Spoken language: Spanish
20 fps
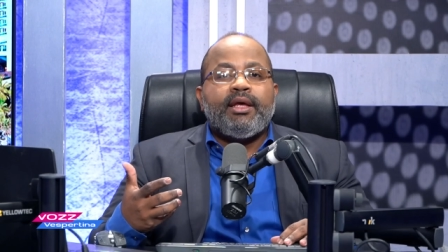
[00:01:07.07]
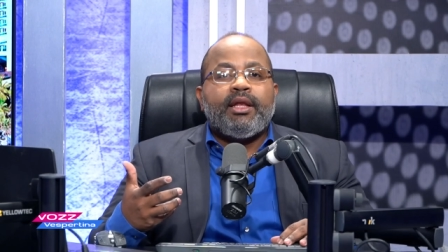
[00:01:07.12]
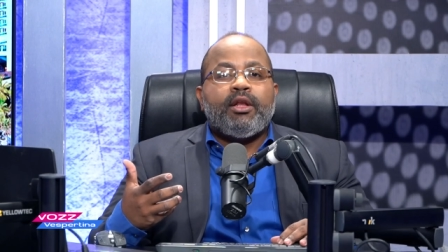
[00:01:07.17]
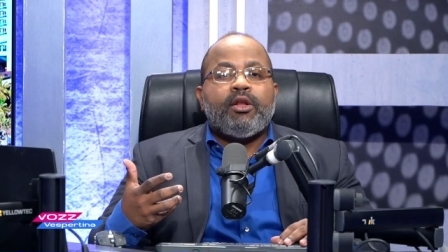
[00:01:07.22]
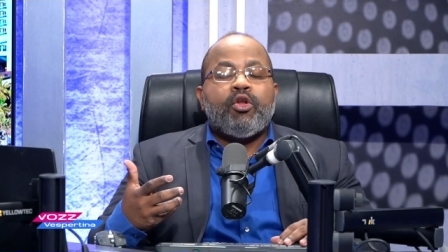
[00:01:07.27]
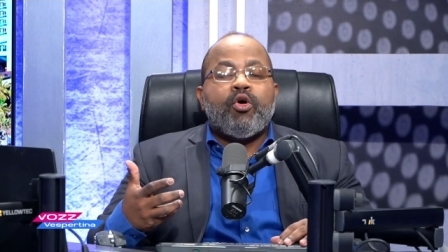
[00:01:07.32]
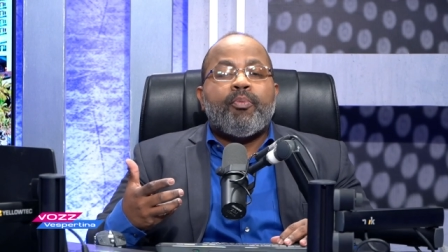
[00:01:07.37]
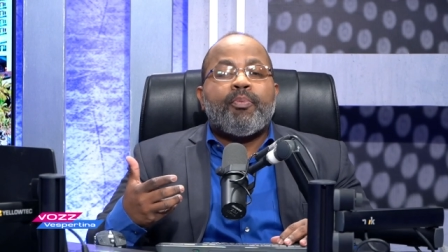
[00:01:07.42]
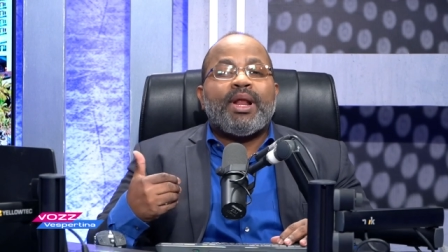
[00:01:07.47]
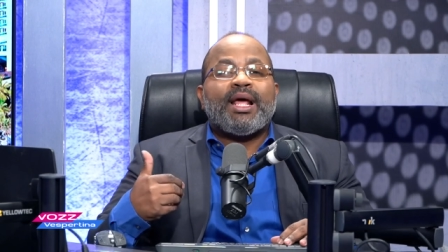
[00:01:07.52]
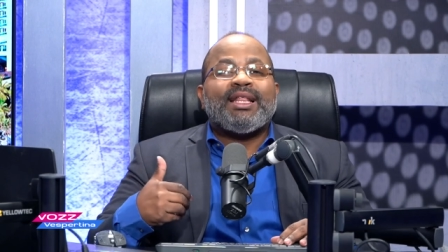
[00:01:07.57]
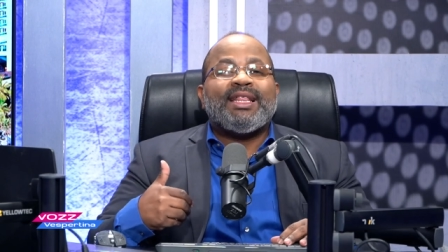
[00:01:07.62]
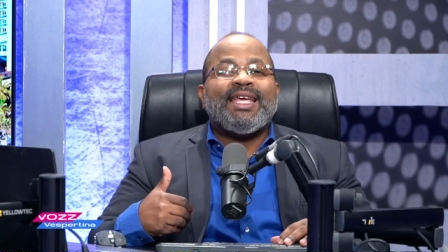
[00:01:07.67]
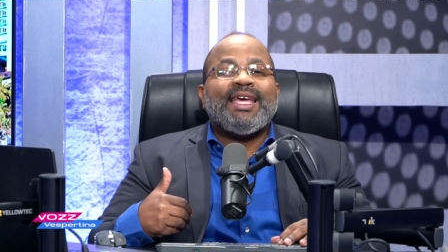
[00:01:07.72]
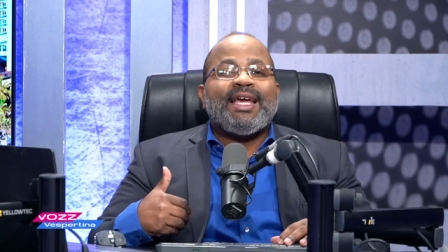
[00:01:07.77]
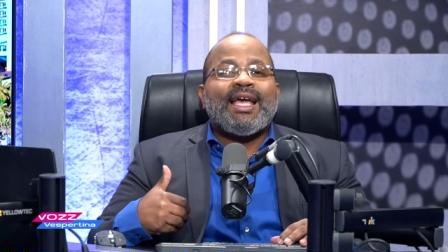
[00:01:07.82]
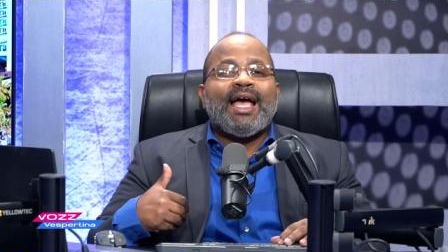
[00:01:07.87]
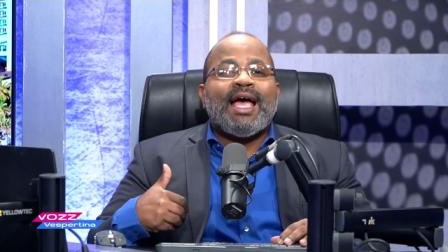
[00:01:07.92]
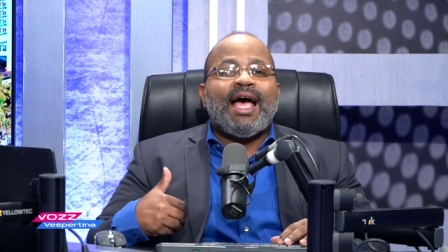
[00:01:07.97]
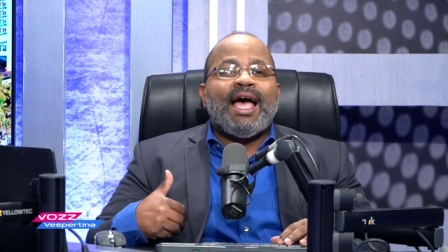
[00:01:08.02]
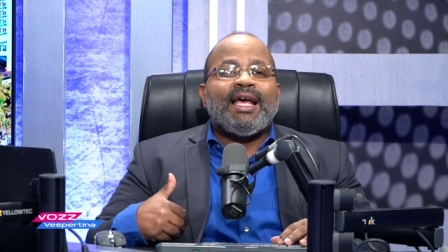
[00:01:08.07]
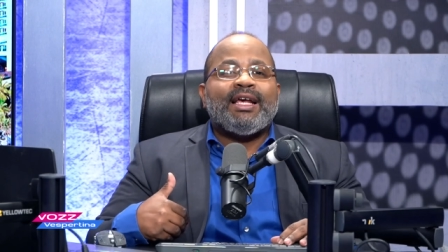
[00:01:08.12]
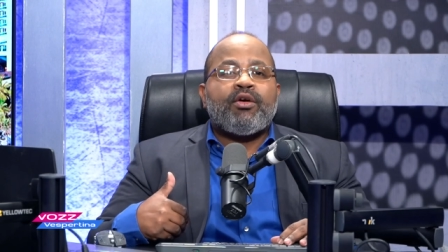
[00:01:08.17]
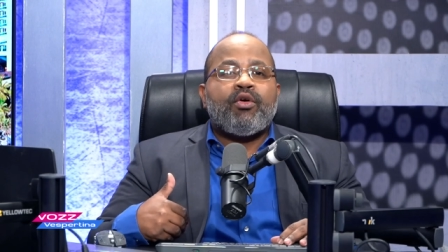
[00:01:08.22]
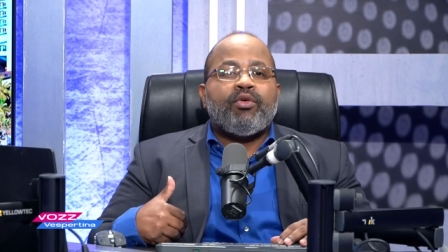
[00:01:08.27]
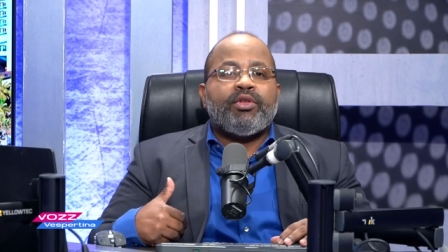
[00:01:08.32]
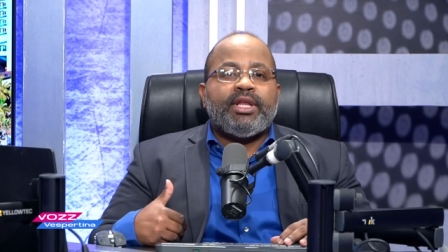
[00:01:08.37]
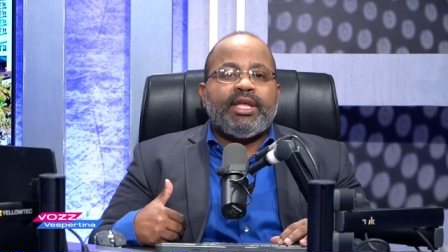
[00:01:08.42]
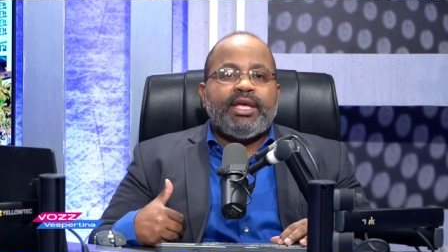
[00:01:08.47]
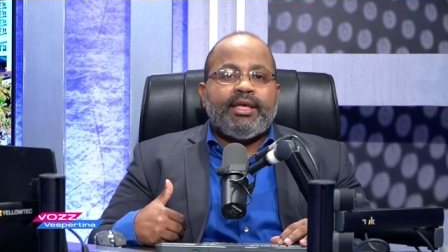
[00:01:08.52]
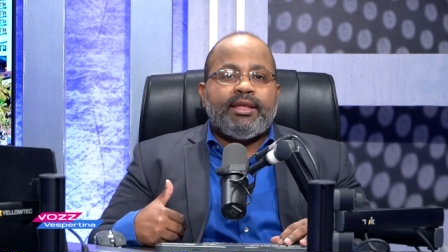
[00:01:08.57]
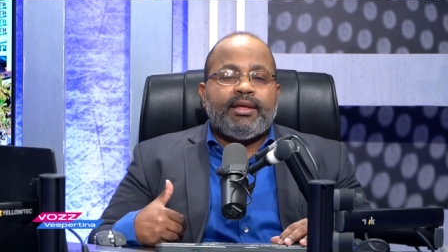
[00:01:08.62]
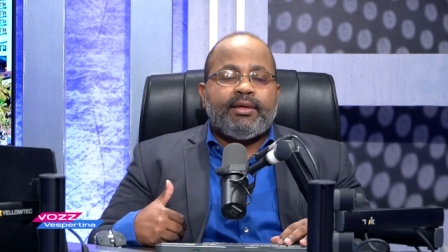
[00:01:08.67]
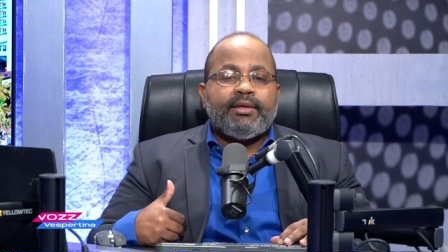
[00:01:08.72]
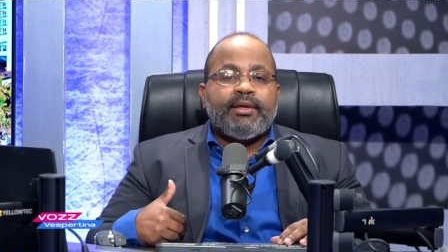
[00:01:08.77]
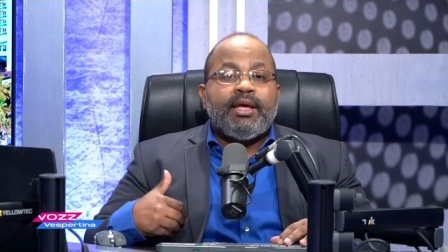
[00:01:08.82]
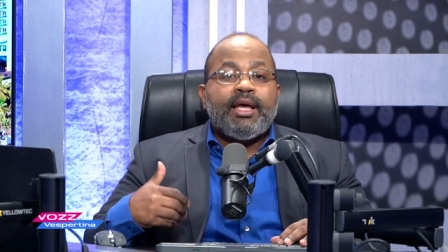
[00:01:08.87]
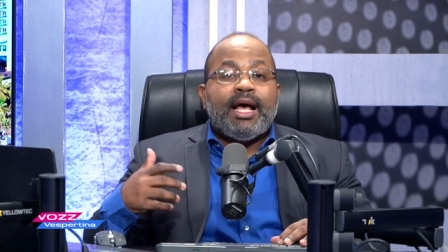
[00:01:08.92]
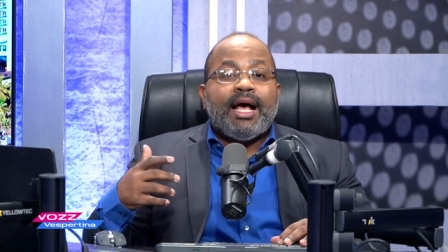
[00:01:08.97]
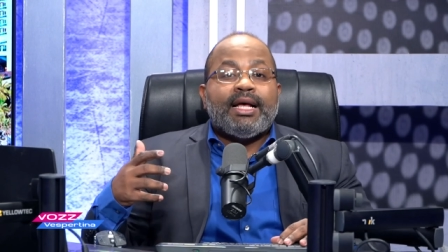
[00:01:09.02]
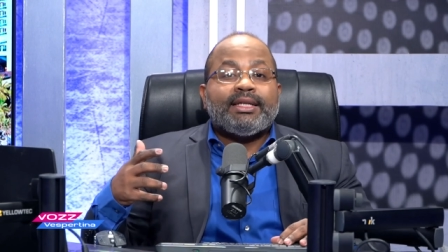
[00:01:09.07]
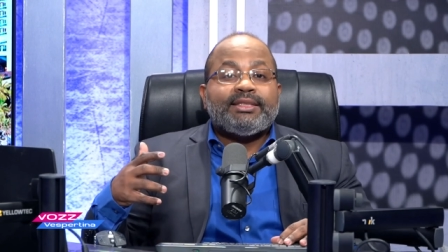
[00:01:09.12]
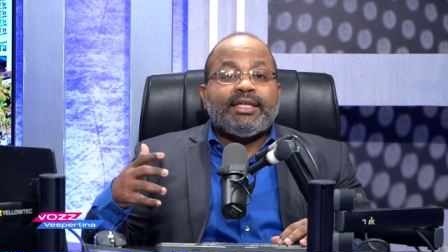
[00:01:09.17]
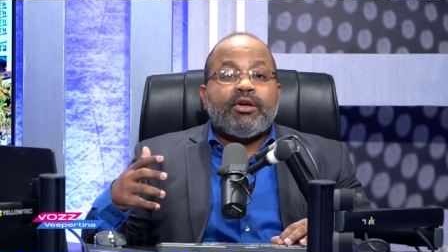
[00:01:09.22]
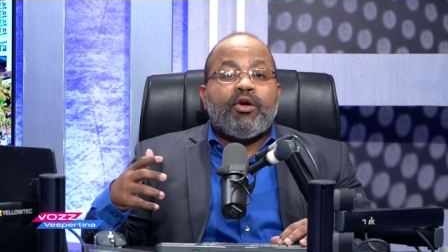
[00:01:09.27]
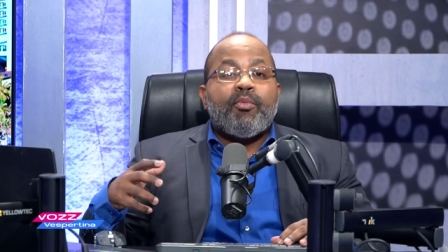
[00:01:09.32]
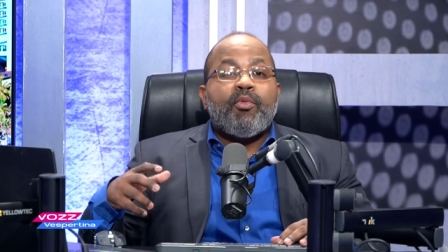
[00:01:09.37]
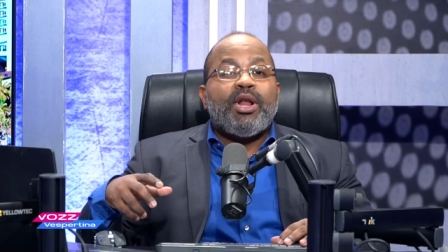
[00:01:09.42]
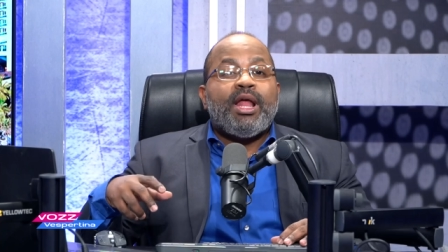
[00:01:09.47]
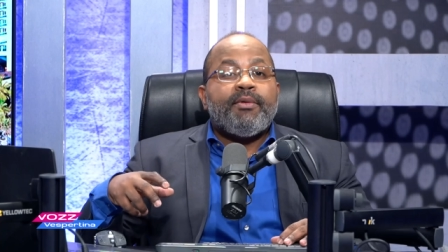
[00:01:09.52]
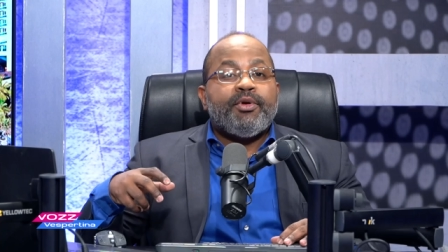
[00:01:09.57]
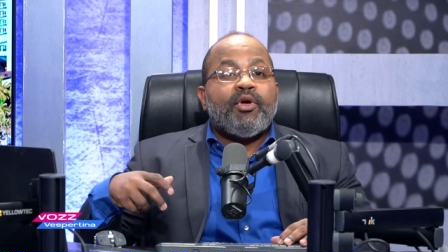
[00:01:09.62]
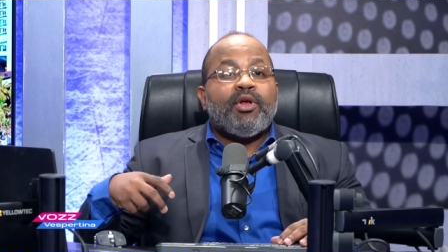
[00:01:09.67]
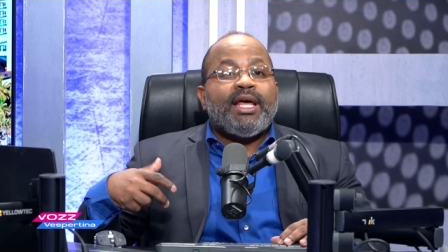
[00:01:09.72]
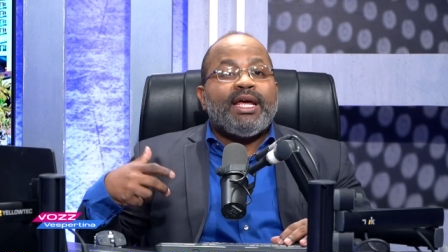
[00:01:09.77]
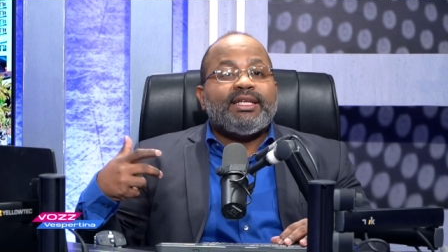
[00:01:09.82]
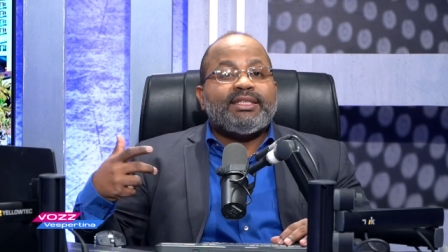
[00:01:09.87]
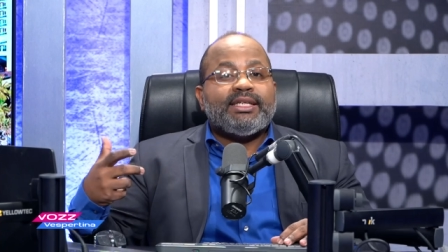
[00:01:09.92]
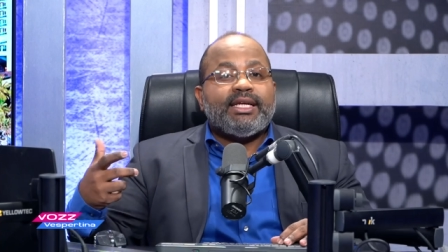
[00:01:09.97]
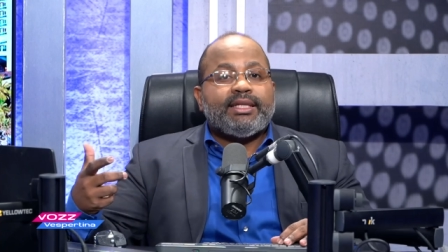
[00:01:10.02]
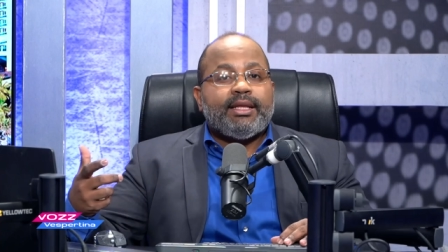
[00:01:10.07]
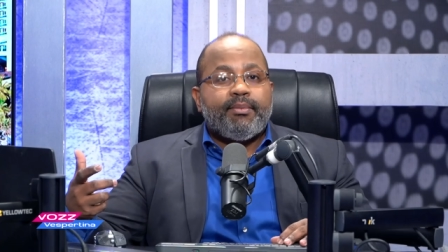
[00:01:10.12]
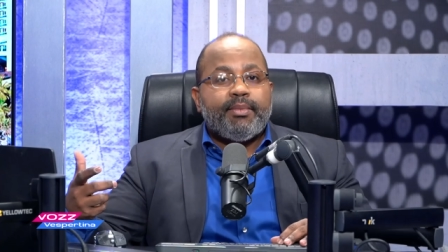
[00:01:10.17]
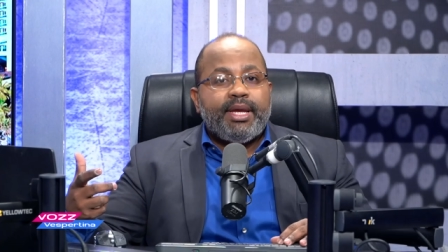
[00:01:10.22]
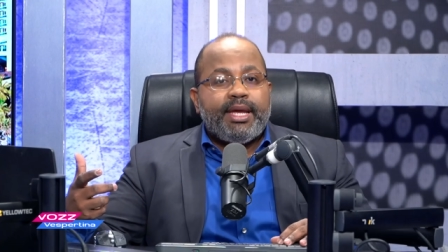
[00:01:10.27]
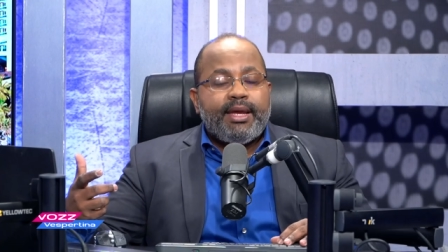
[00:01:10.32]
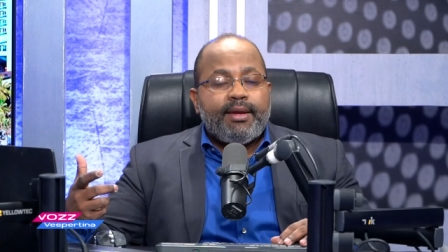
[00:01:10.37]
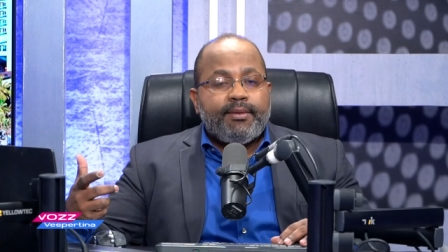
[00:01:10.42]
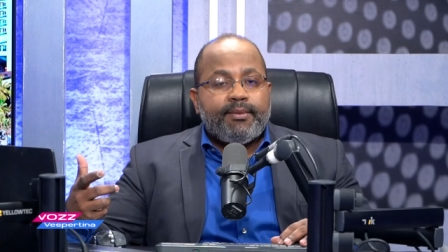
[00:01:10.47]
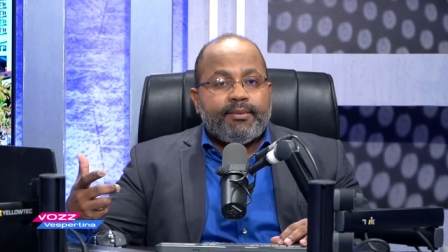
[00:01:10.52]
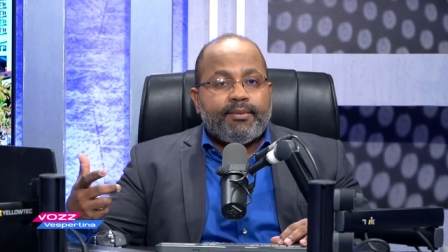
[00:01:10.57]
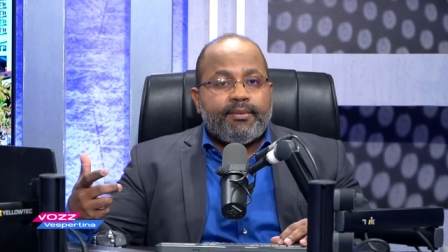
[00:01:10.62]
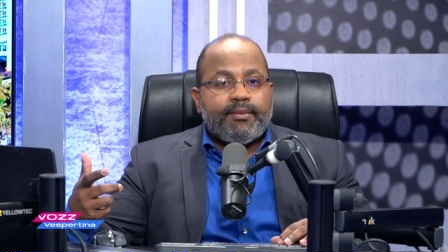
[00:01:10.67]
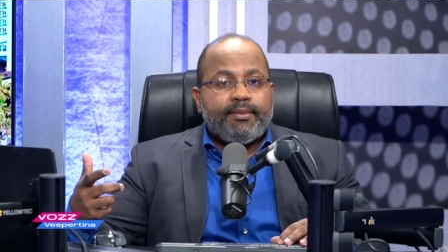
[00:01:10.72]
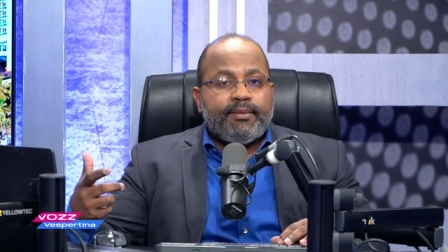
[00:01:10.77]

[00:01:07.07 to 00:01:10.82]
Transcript: lo practica a escondida, así como la violencia también.